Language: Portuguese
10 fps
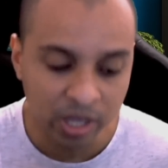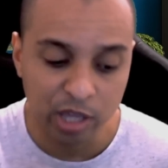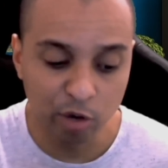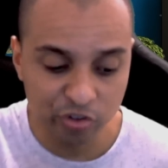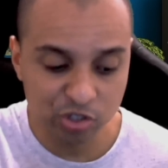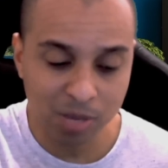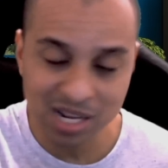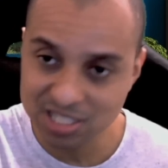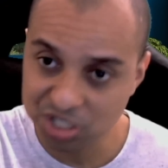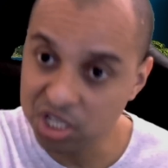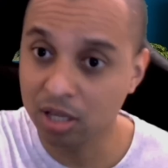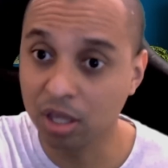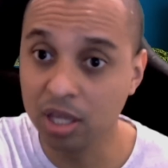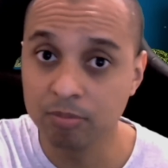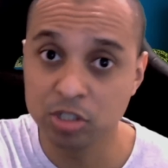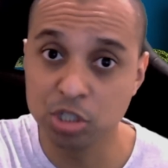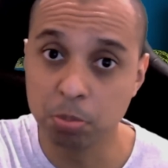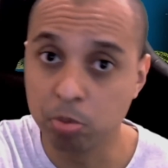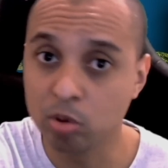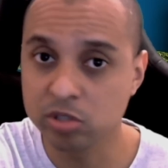Eu fiz uma listinha aqui de
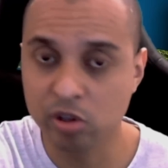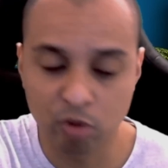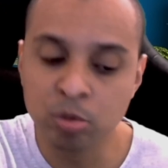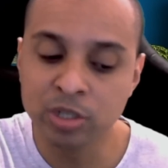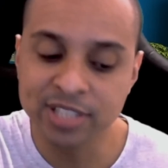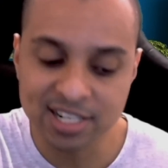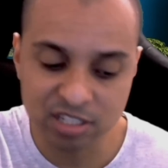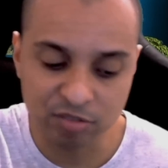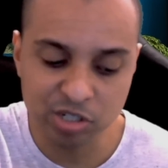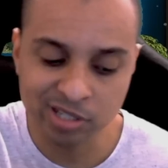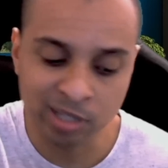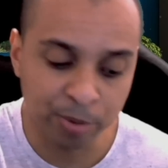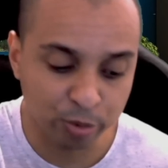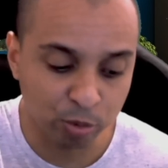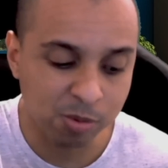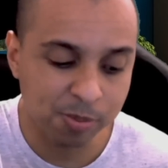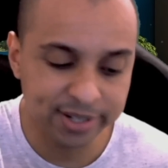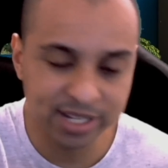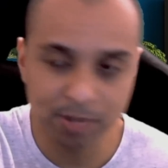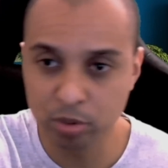pontos que eu vou abordar nesse vídeo até para eu não me
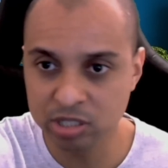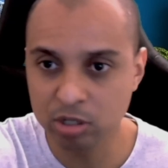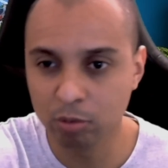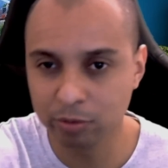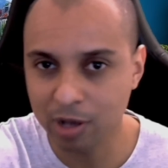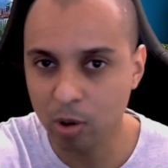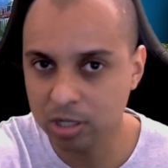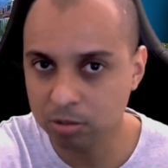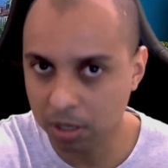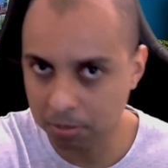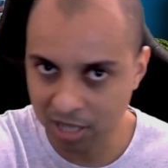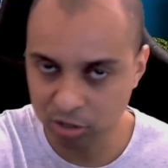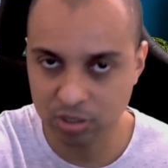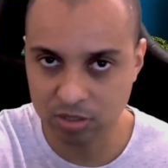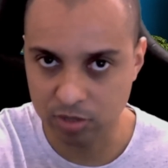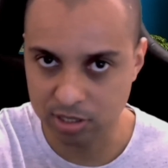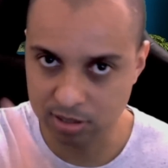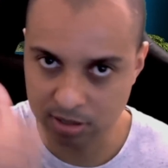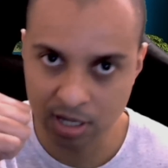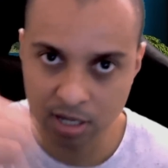perder, por isso que eu vou ficar olhando para baixo às
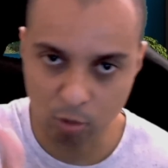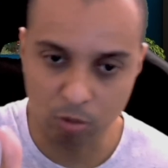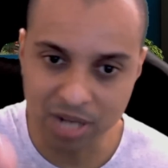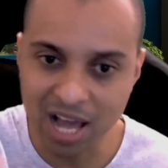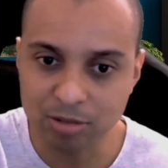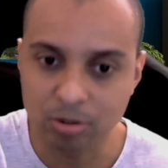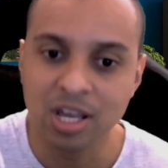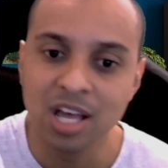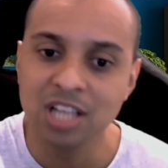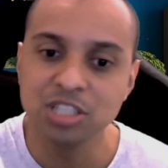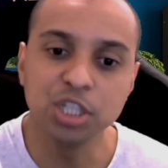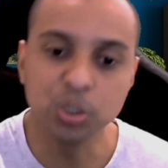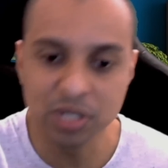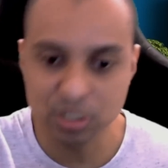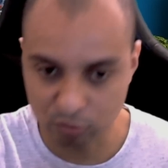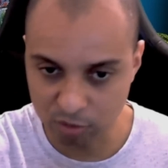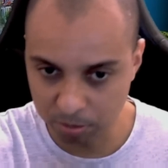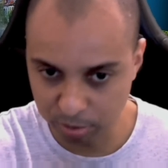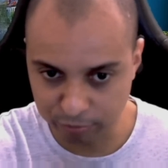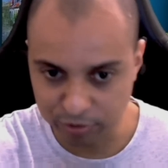vezes. Combinado? Dito isso, vamos
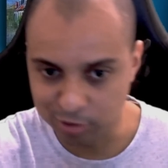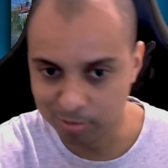pro vídeo,